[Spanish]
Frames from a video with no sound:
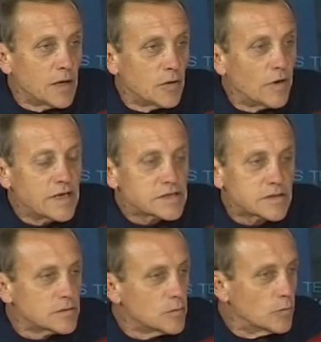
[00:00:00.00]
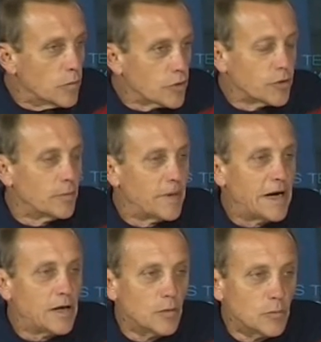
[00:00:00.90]
no es un voto
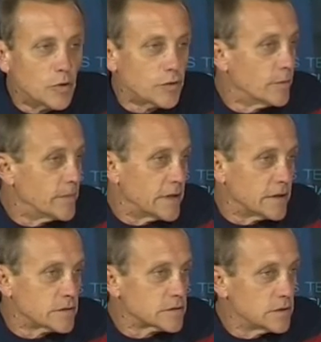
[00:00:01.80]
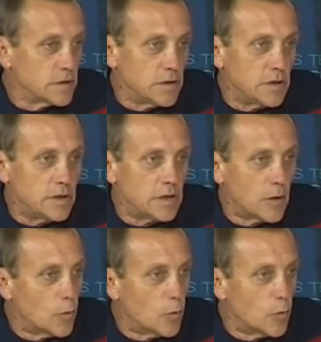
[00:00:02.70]
más, un voto menos. Y de